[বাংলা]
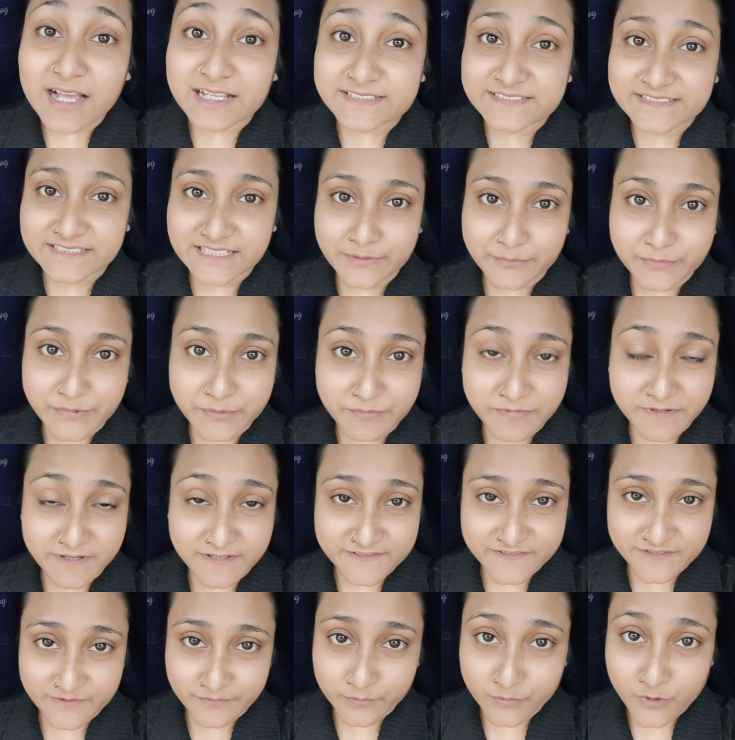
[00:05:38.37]
আজকে আমি
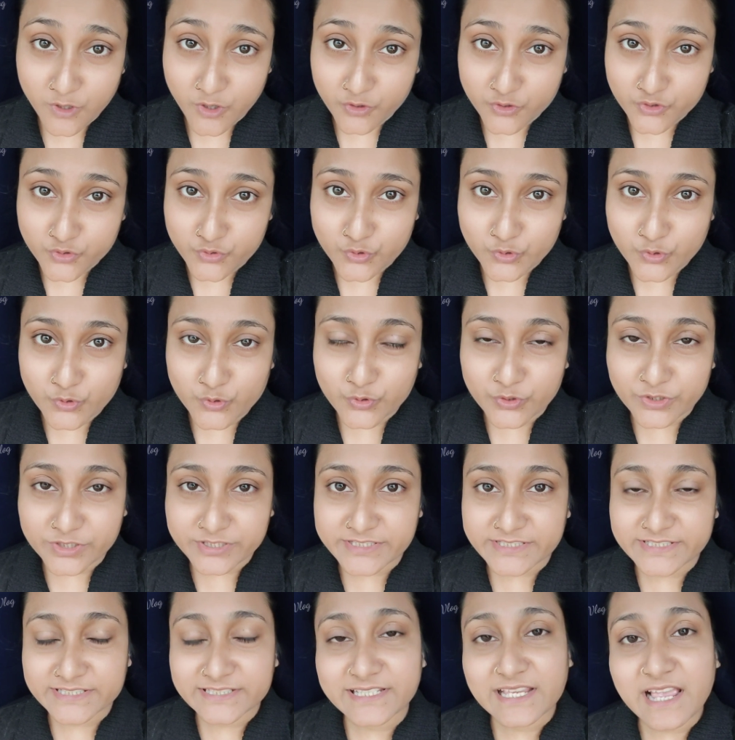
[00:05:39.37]
ফার্স্ট ব্লগ শুরু
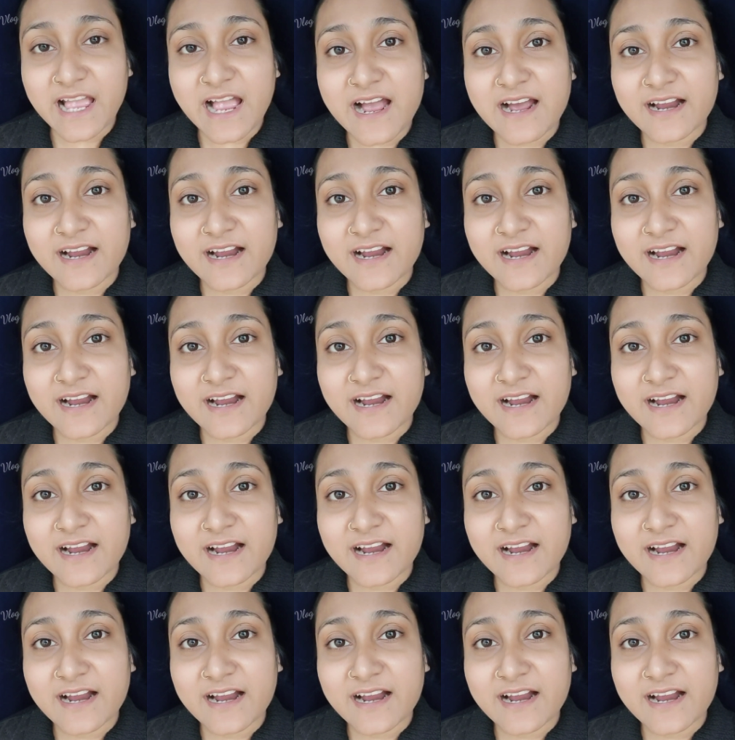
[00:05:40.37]
করেছি